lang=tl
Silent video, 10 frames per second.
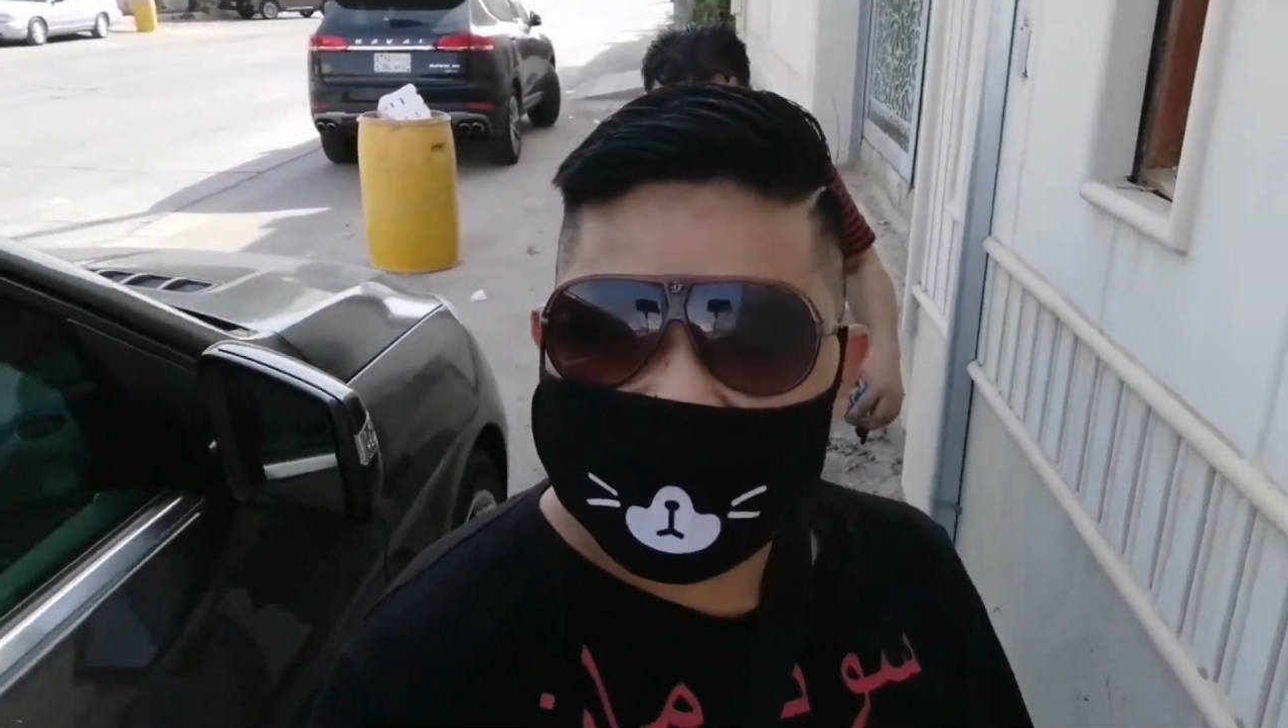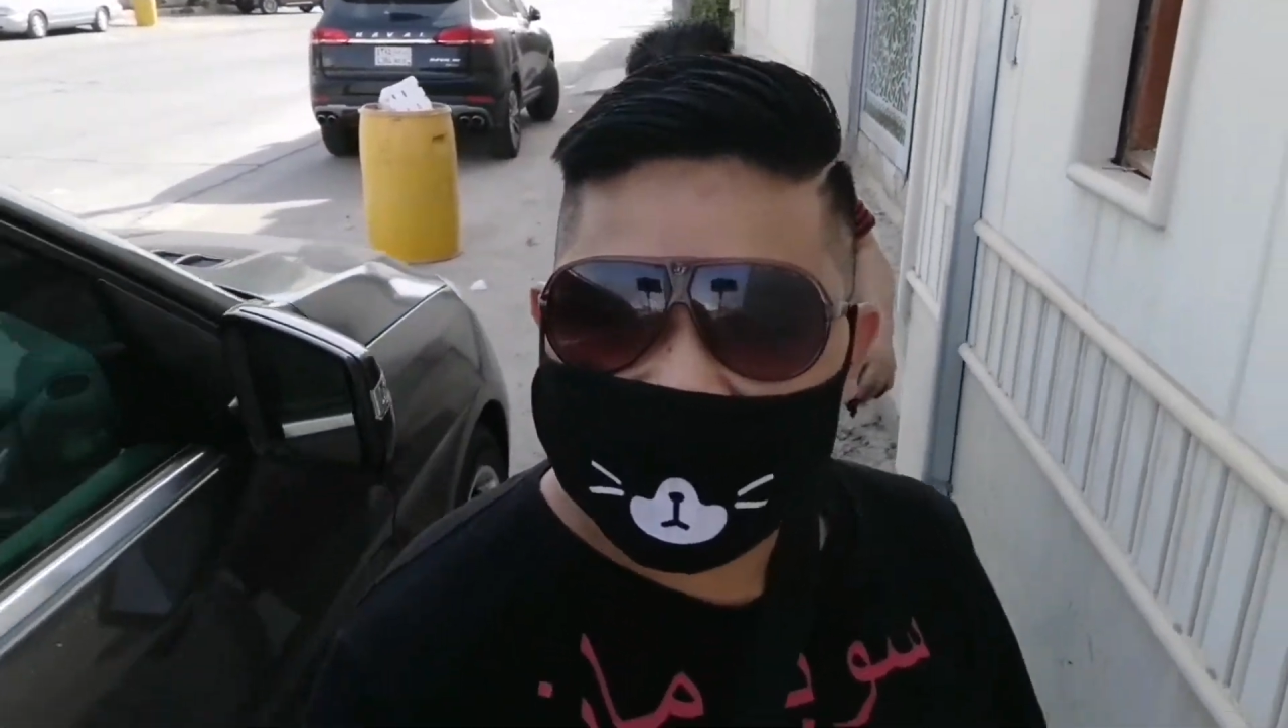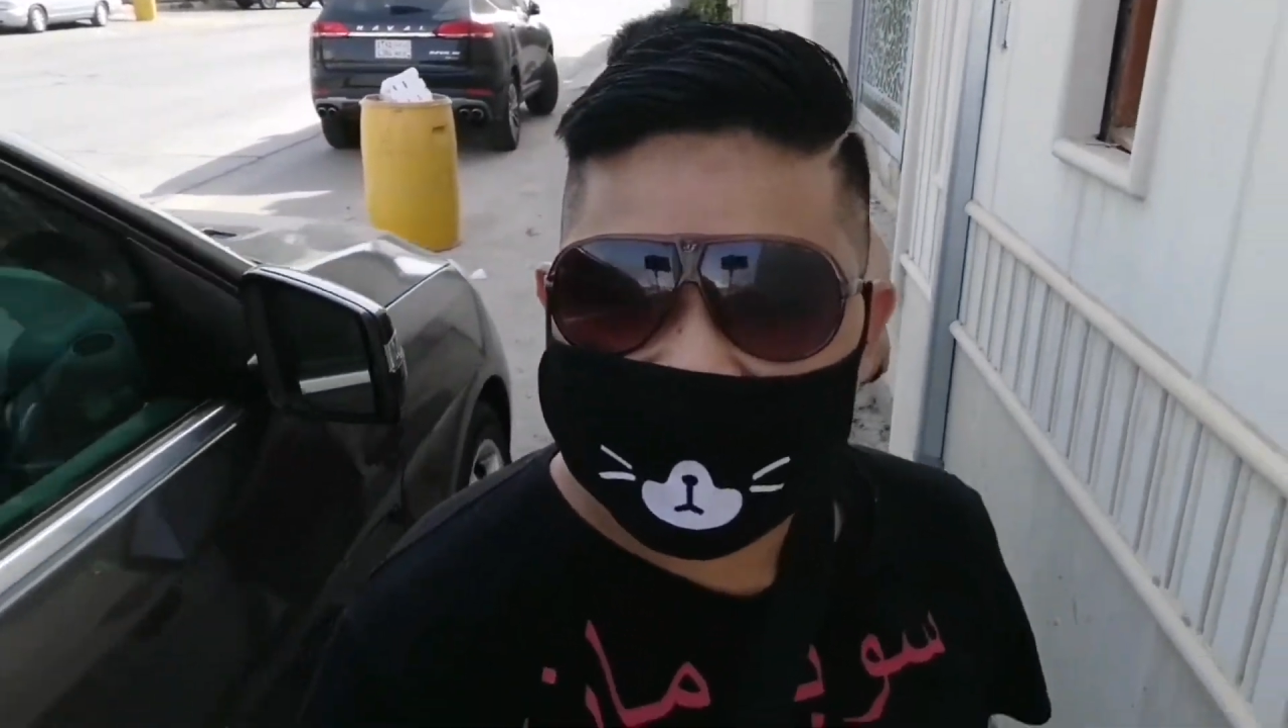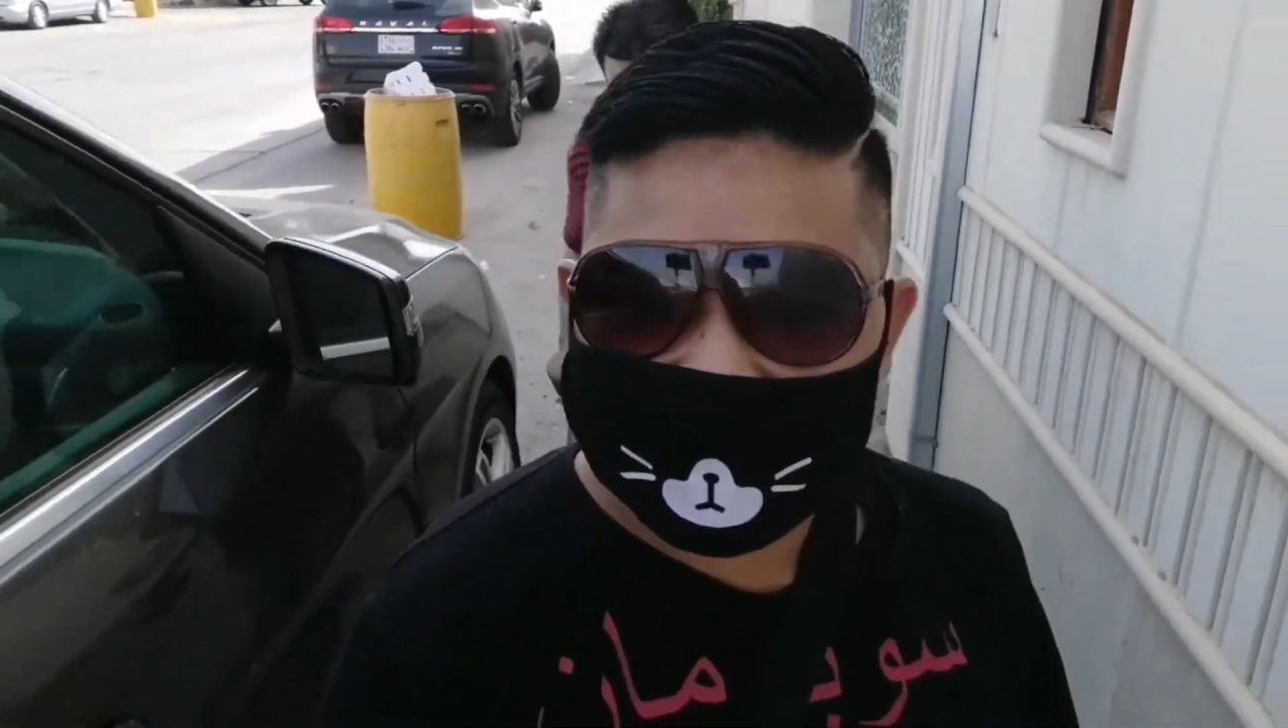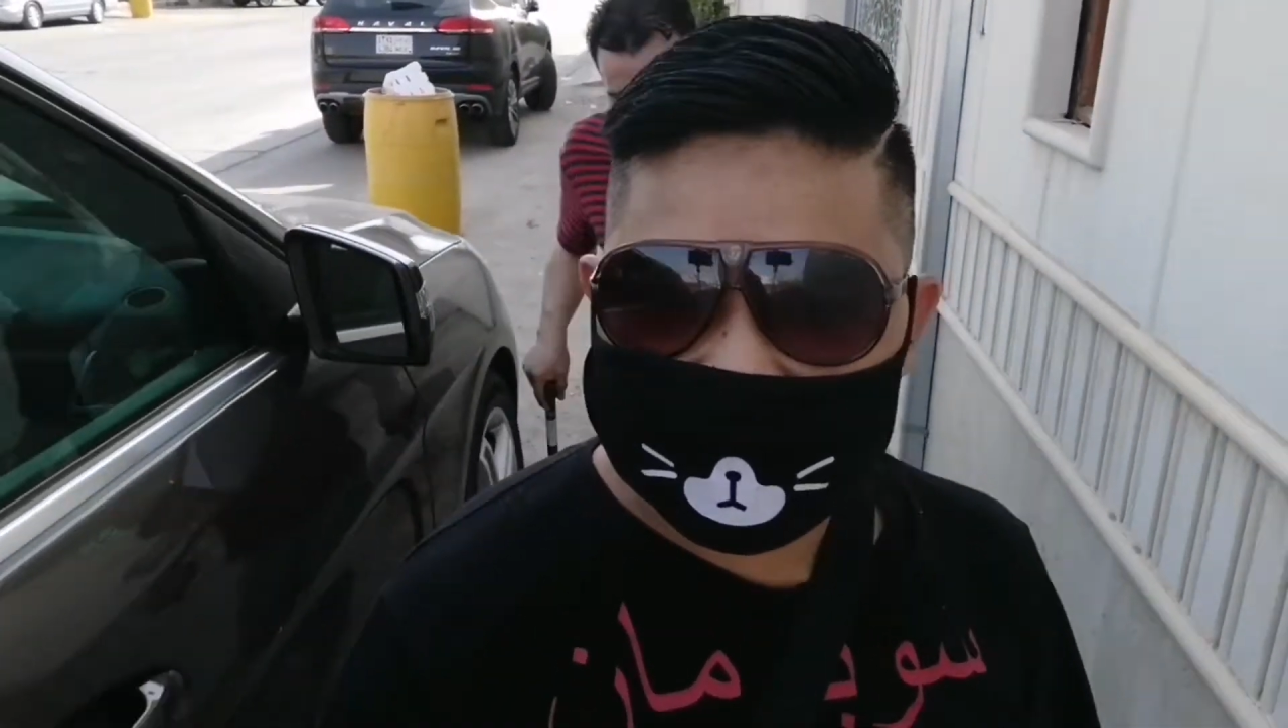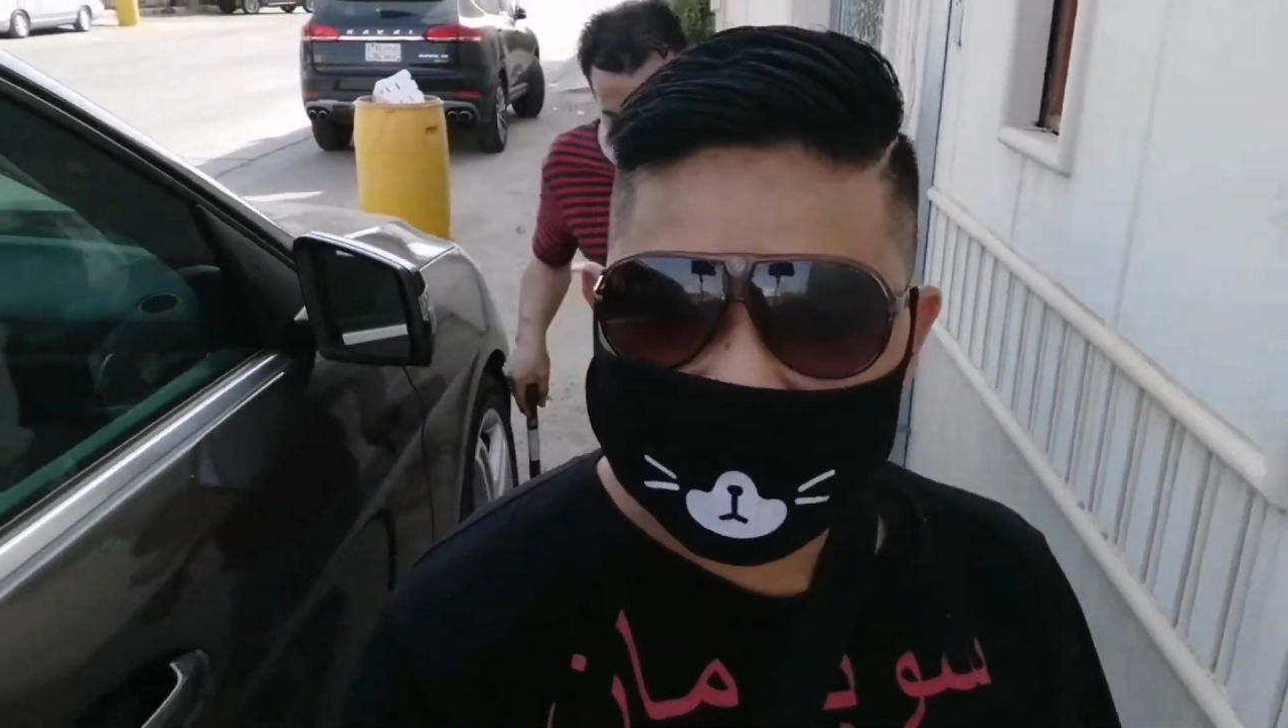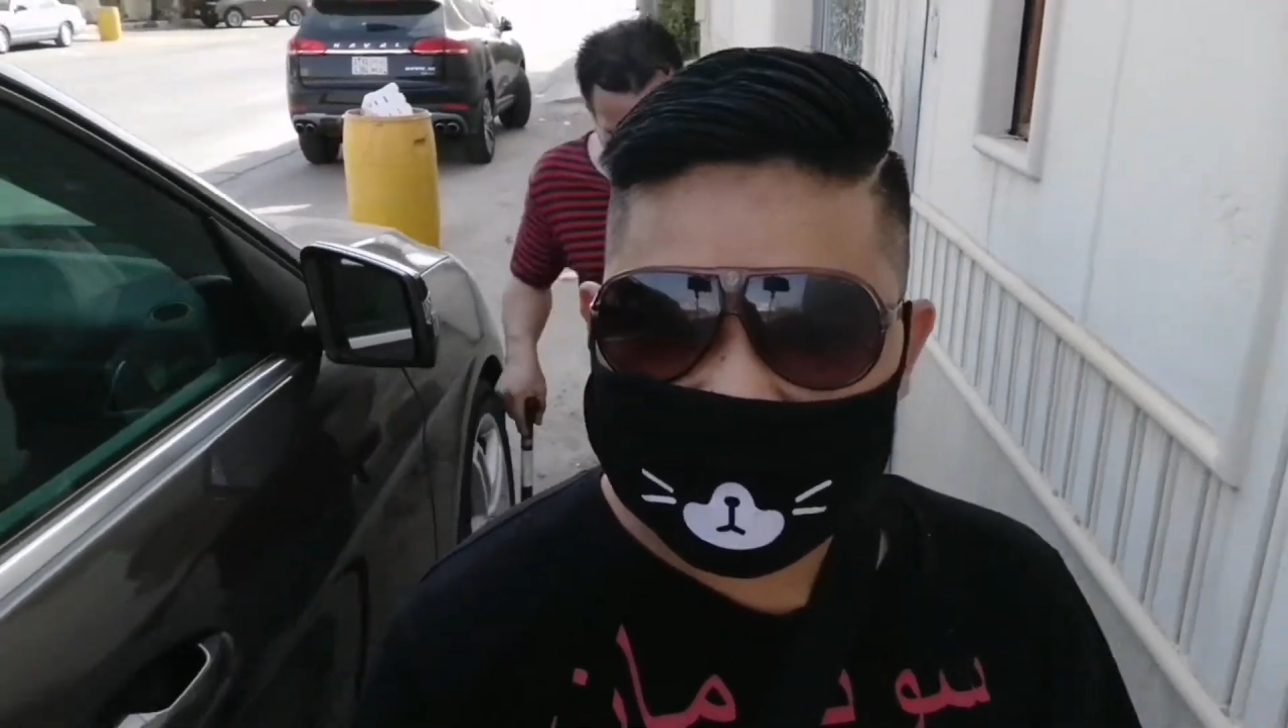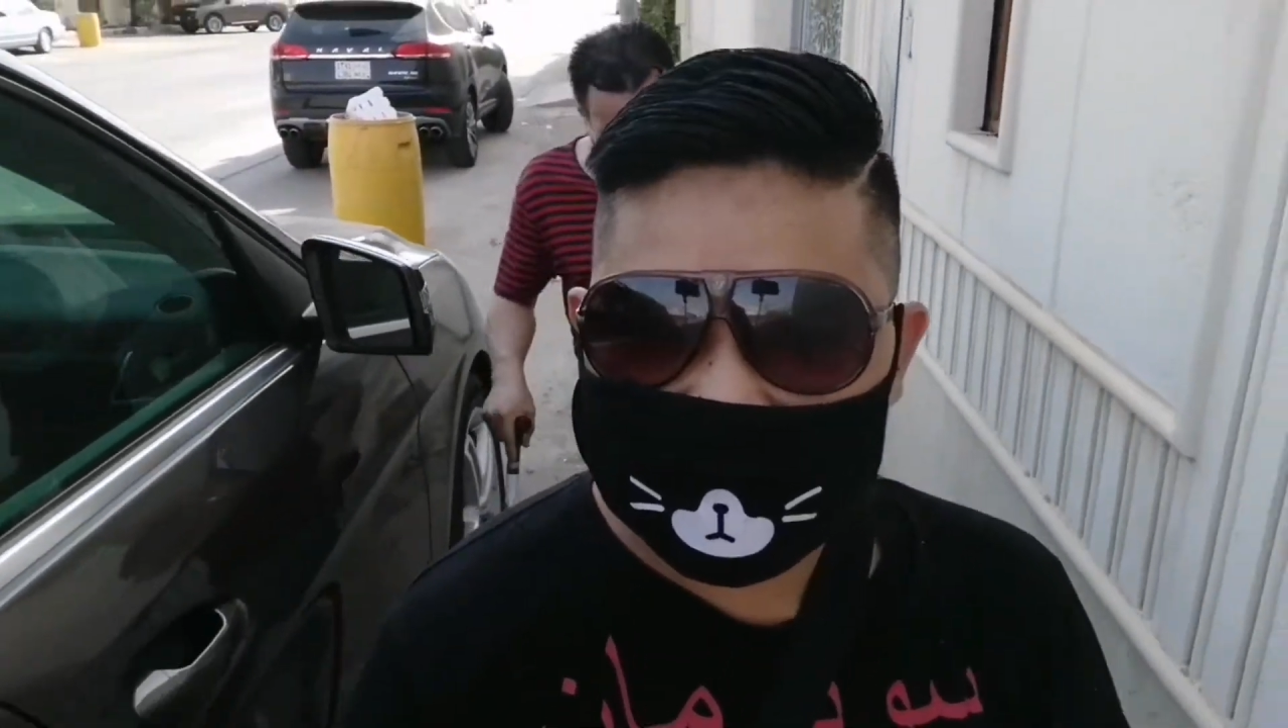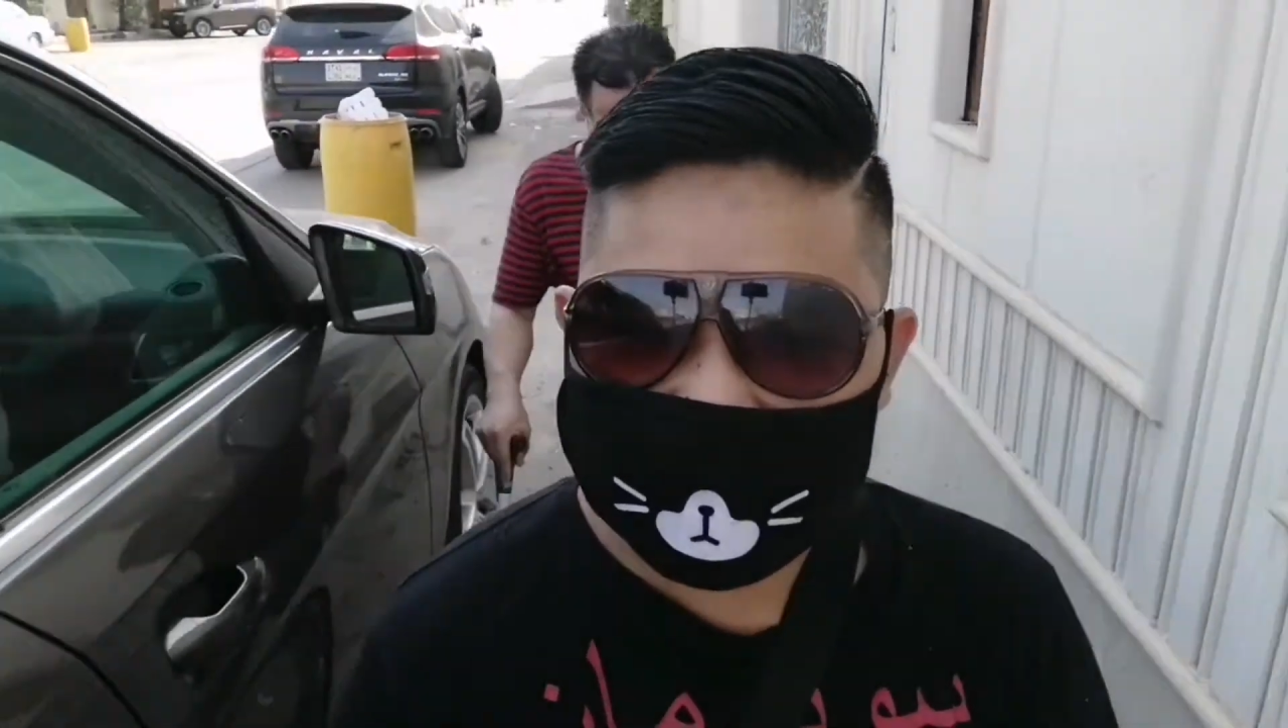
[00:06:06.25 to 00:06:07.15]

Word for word: guys.